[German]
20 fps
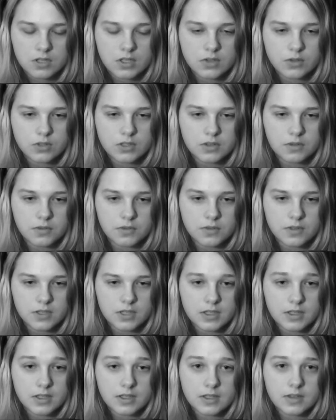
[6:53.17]
Also ihr,
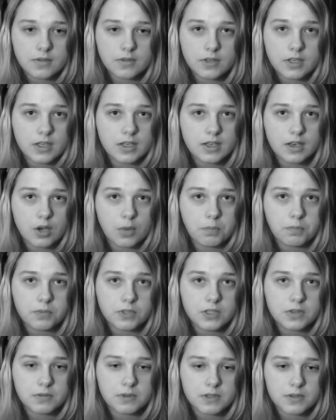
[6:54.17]
ihr, ihr,
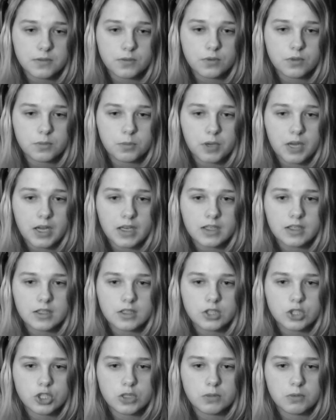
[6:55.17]
glaubt nicht, was für eine Panik
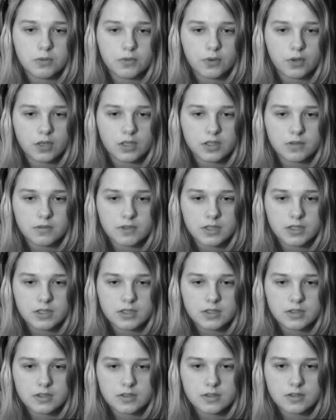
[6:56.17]
ich schiebe. Vor allen Dingen, wenn
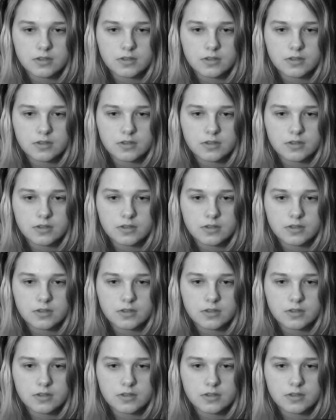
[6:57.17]
ich...